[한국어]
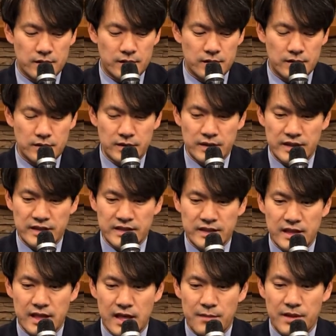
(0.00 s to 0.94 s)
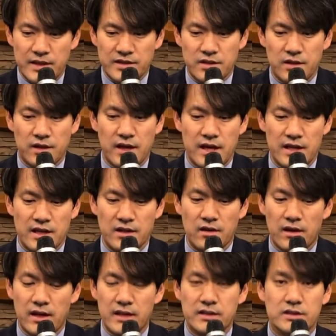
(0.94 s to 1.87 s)
그 이스라엘 백성에게
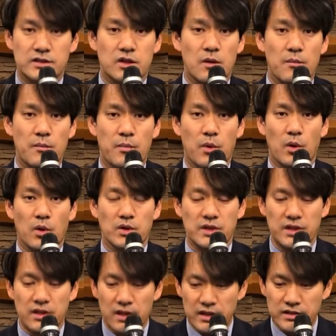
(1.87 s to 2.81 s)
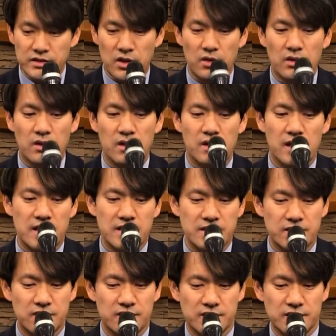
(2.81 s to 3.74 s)
이러한 선포, 이러한 선언을
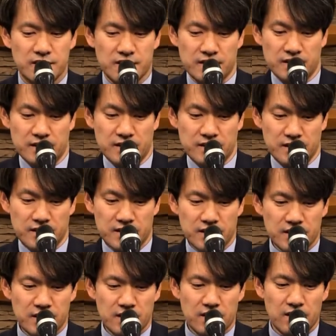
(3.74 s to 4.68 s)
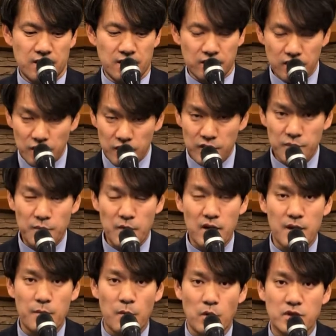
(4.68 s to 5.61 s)
하신 것은 어떤
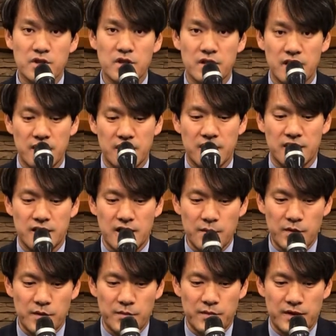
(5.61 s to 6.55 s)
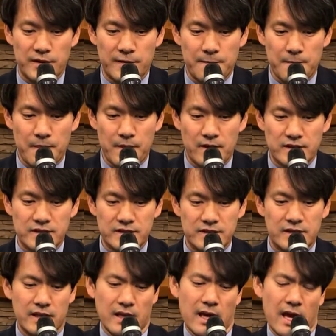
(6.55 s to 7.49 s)
특별한 목적이 있기 때문입니다.
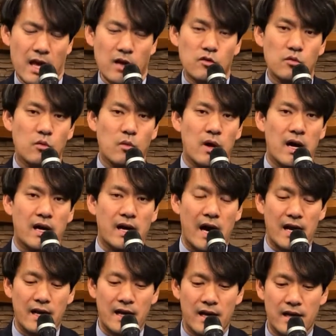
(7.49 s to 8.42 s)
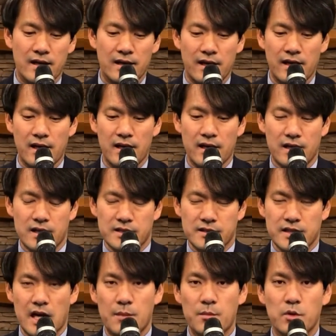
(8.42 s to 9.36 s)
그것은 애국과 가나안의
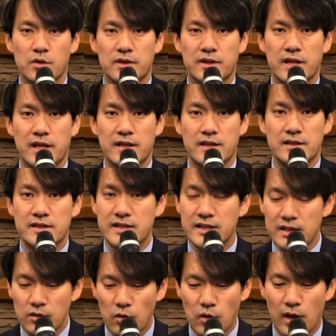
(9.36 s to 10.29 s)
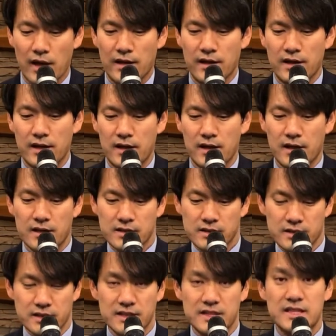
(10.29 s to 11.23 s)
잘못된 신관,
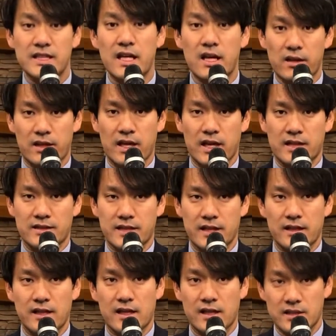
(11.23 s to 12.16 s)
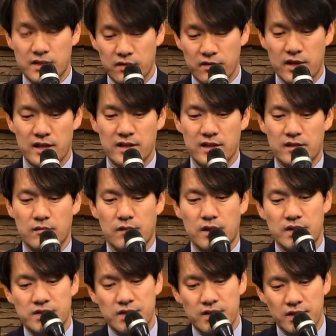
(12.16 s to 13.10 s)
즉 신에 대한 생각을
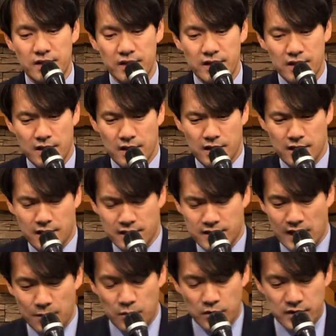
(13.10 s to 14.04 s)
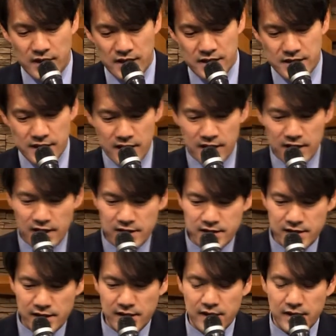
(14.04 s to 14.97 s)
신관이라고 하죠. 이 잘못된 신에
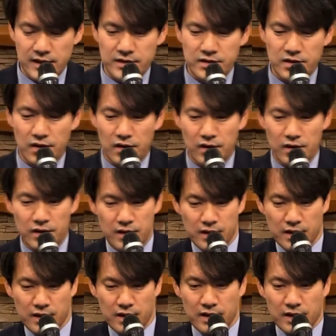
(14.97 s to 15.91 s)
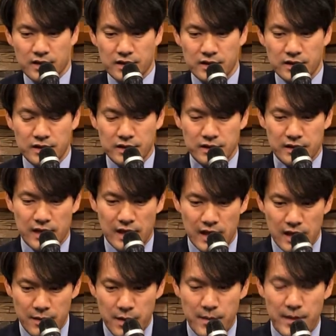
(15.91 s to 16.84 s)
대한 생각에서 그
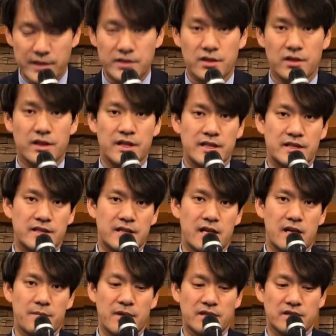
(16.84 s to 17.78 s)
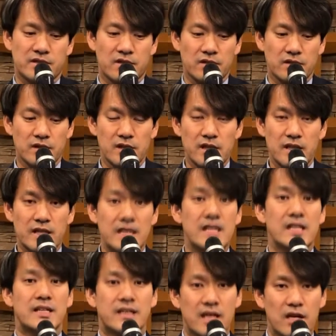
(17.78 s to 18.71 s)
하나님의 백성인 이스라엘 백성을
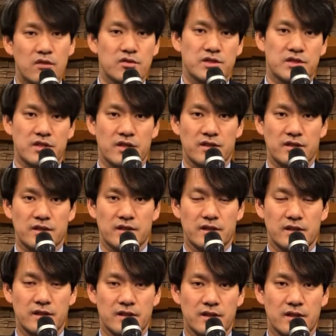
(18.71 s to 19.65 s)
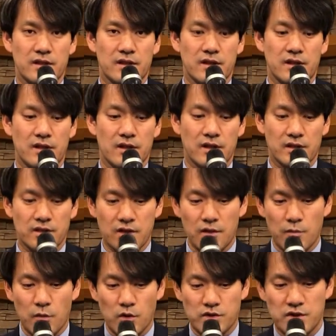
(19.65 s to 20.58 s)
일깨우시려는
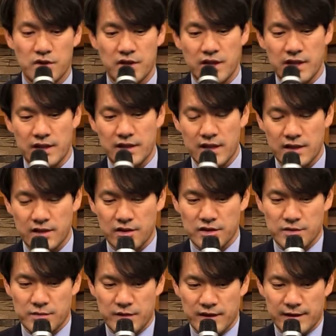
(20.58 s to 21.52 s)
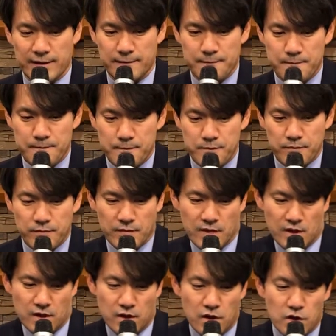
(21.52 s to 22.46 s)
그런 목적이 있다는 것입니다.
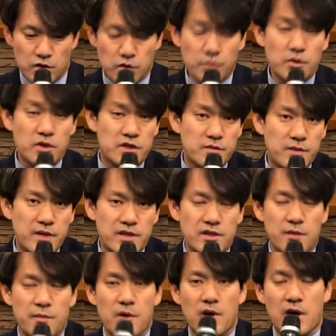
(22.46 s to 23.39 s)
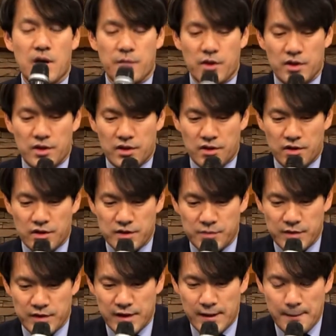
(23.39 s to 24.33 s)
좀 더 쉽게 설명하면 이런
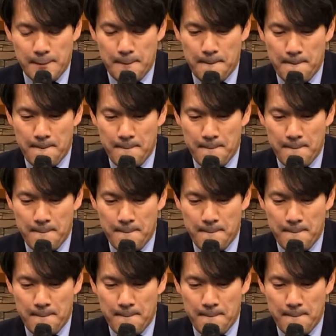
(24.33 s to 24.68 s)
것입니다.